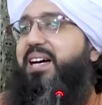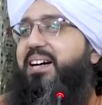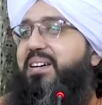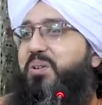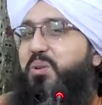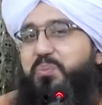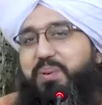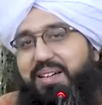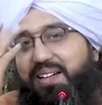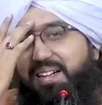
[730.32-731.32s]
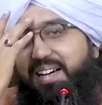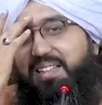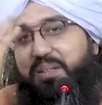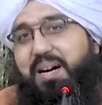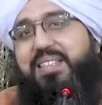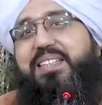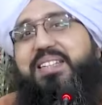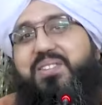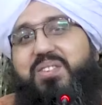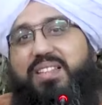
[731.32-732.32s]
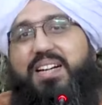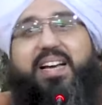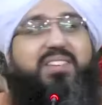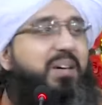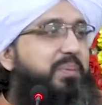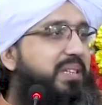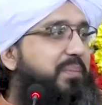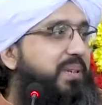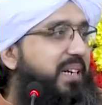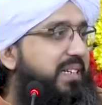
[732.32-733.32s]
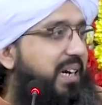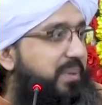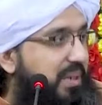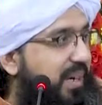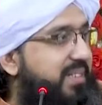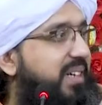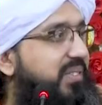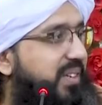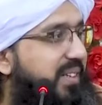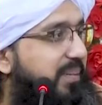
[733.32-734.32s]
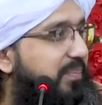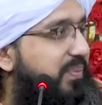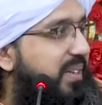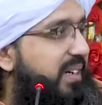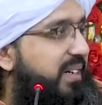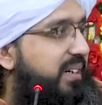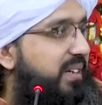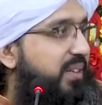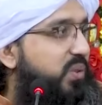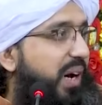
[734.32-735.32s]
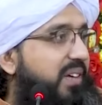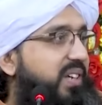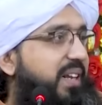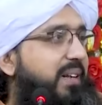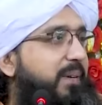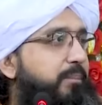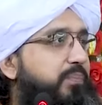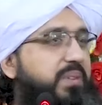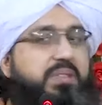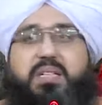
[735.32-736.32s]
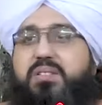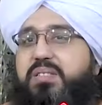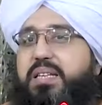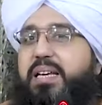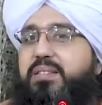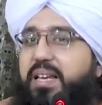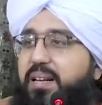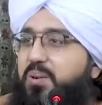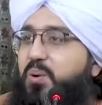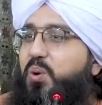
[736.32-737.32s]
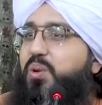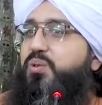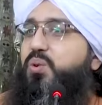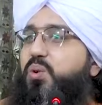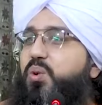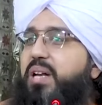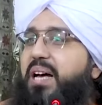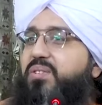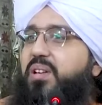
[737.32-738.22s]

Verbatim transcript: बंदा उस पर अतमाद नहीं कर सकता कि ऐसा बंदा पढ़ा लिखा भी ये बात कर सकता है तो असल जिसके दिल को रसूलुल्लाह